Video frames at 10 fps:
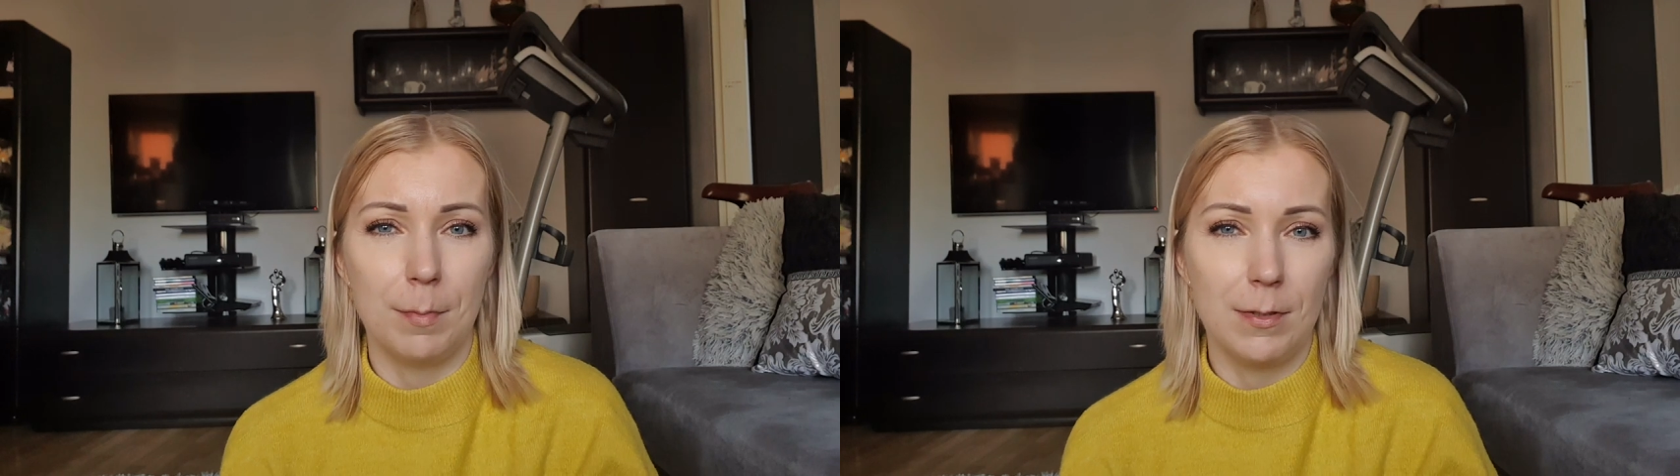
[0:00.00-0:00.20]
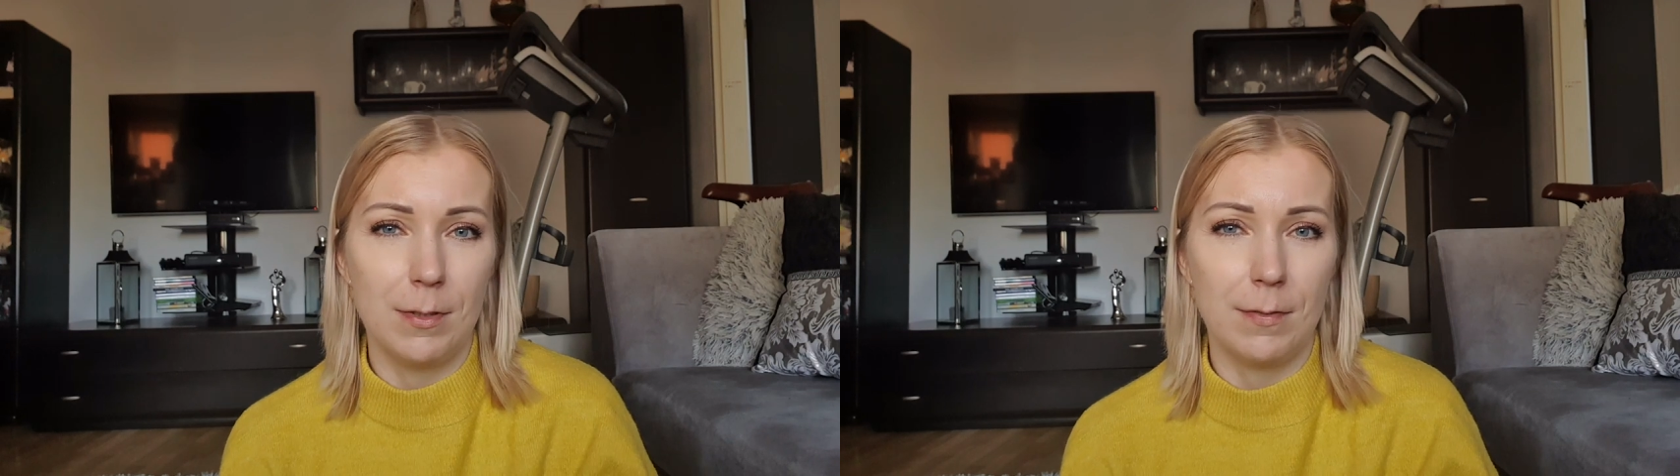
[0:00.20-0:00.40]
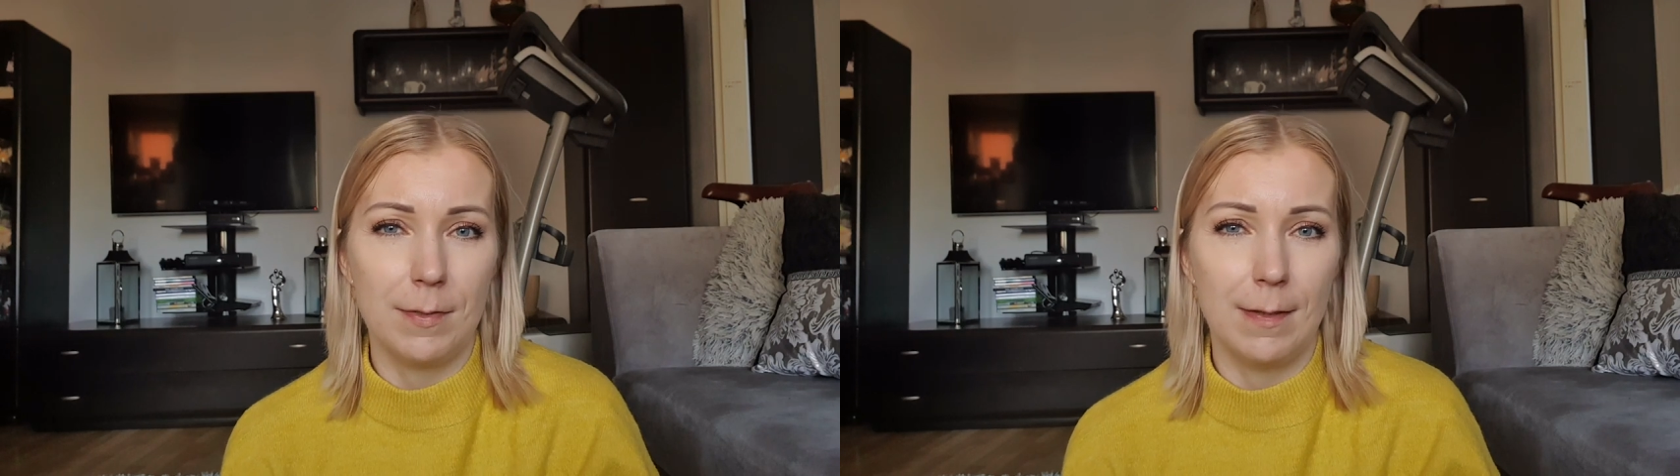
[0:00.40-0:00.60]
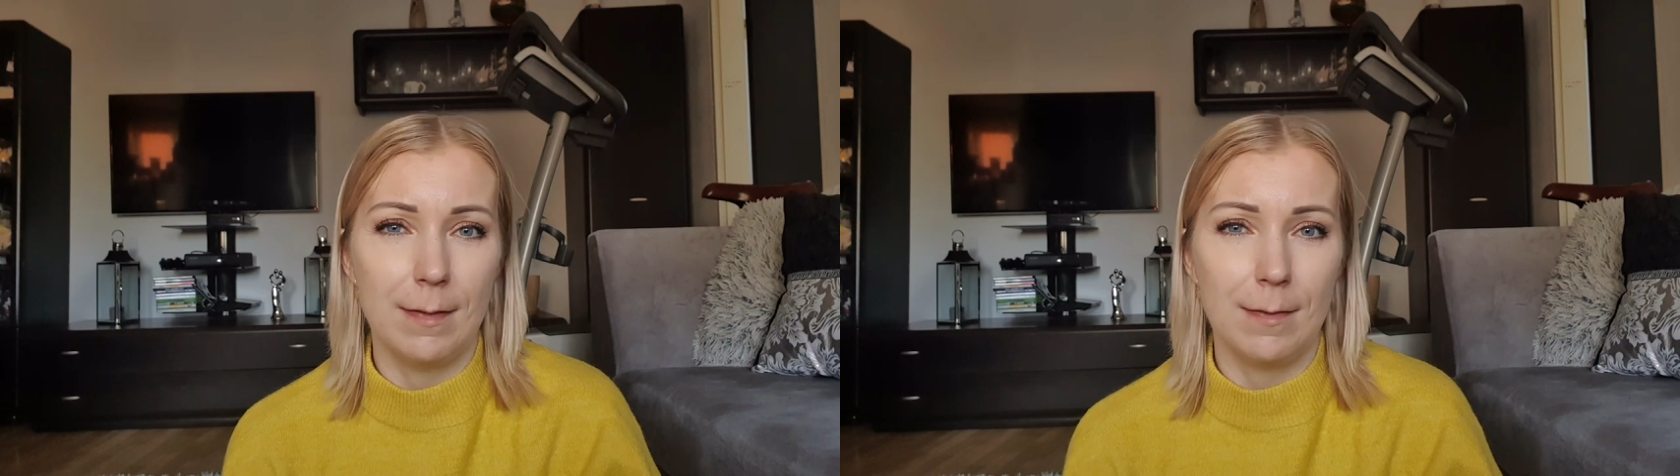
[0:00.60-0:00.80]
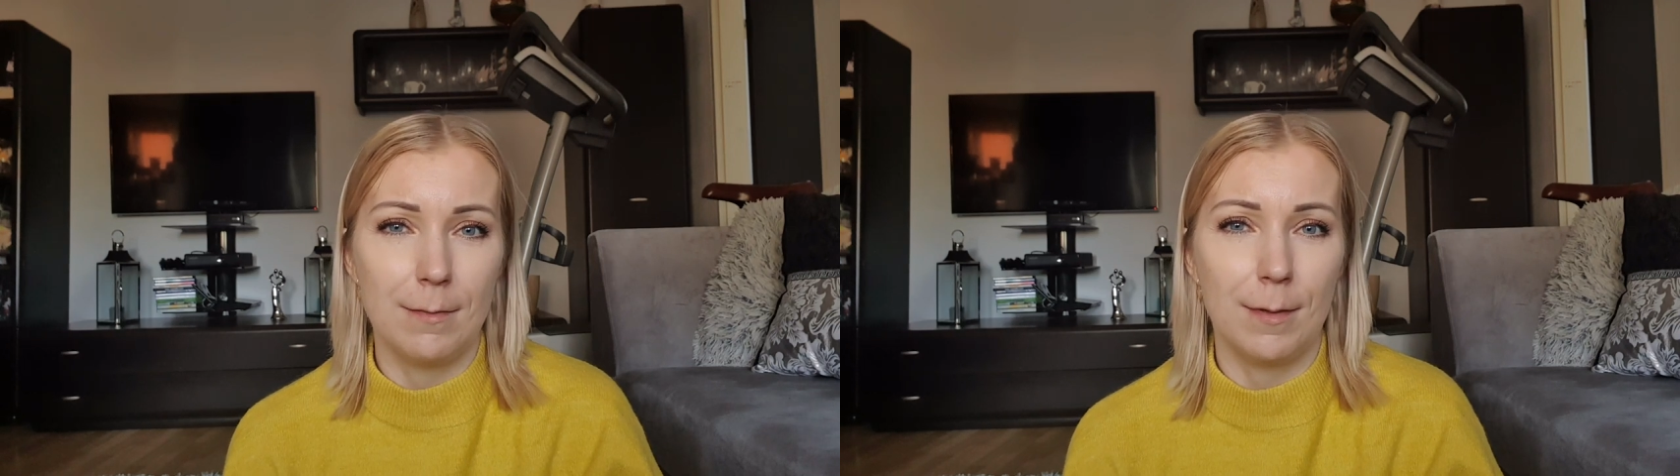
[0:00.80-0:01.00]
będziecie w
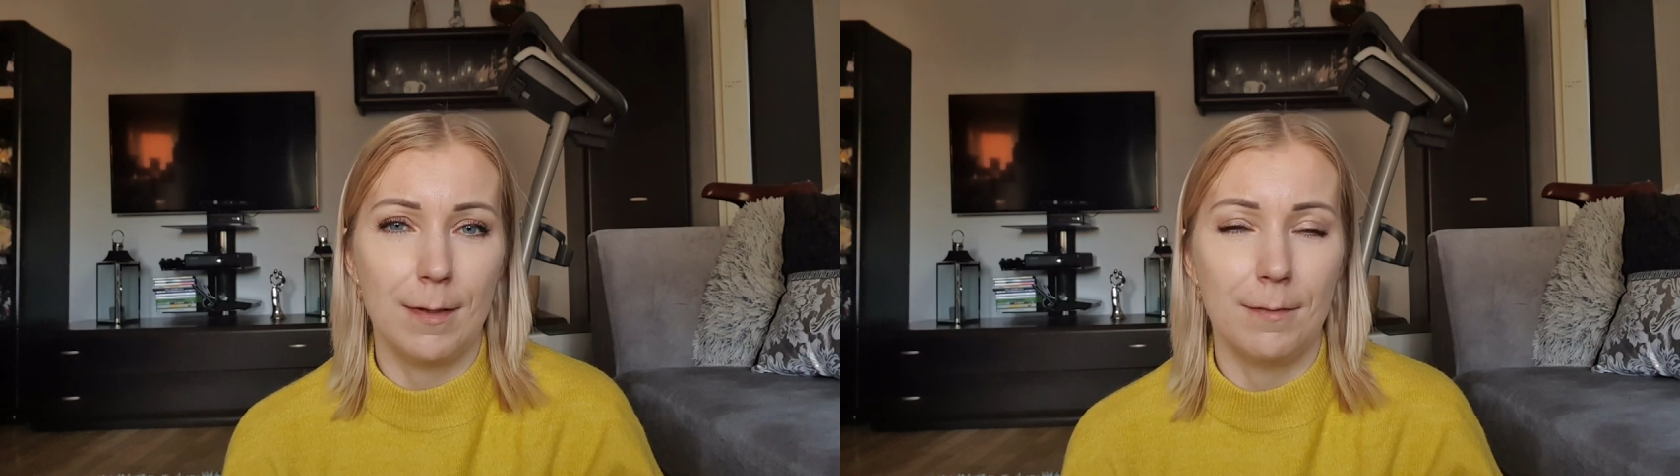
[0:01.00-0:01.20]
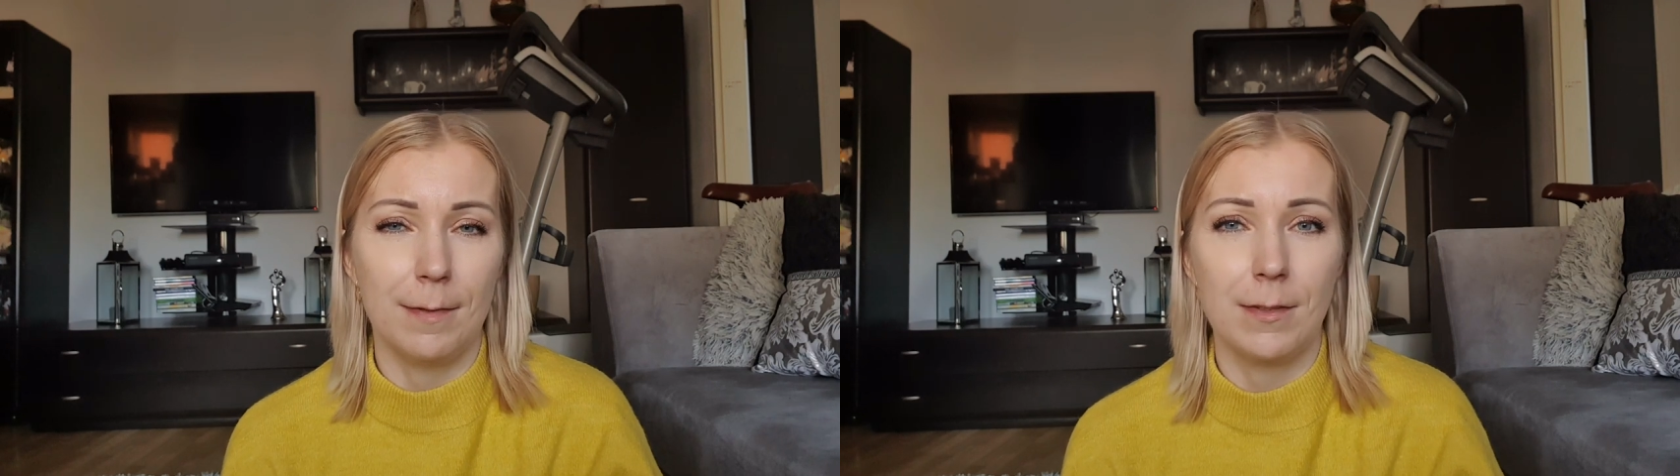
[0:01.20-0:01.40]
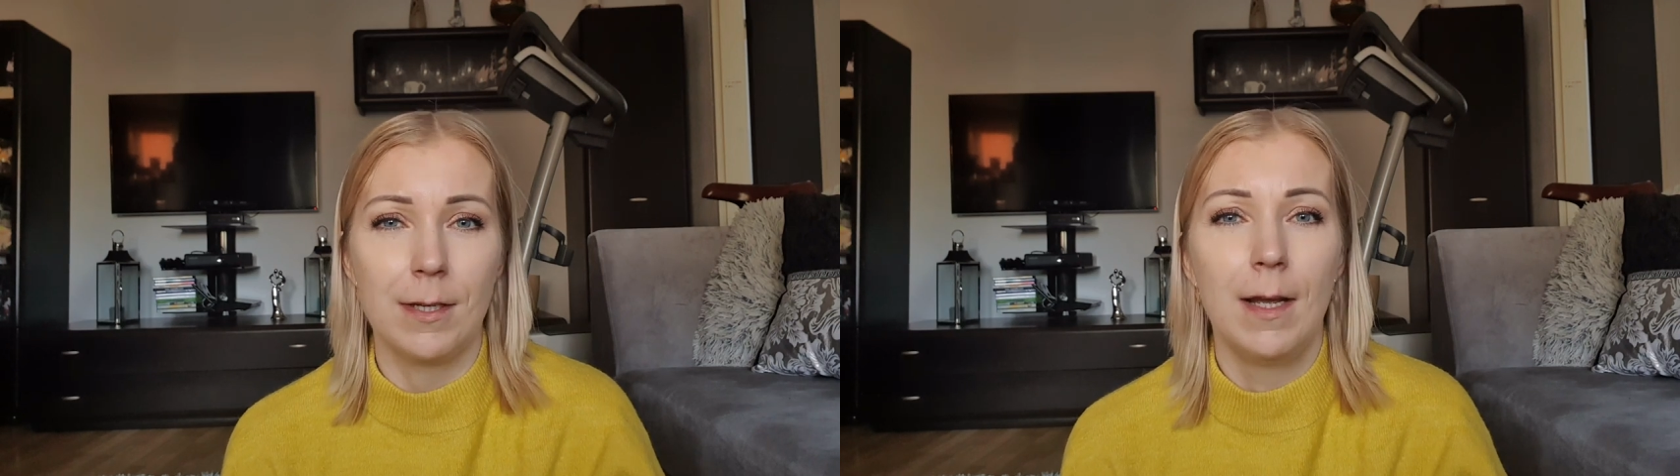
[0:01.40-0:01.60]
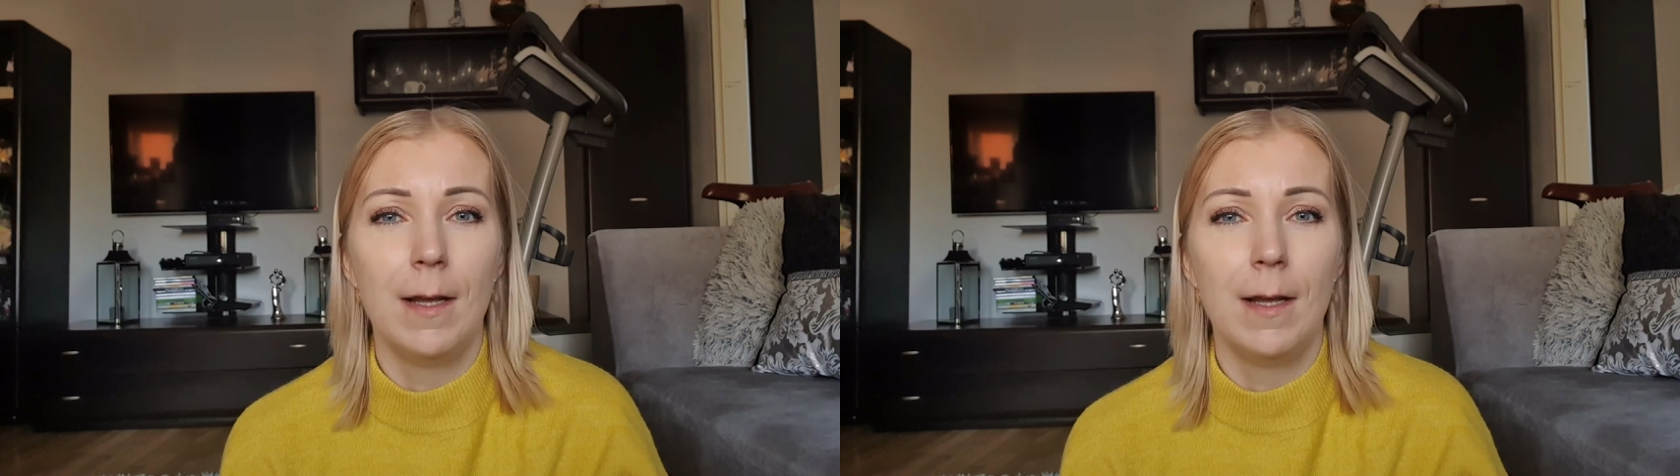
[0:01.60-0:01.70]
stanie zasugerować.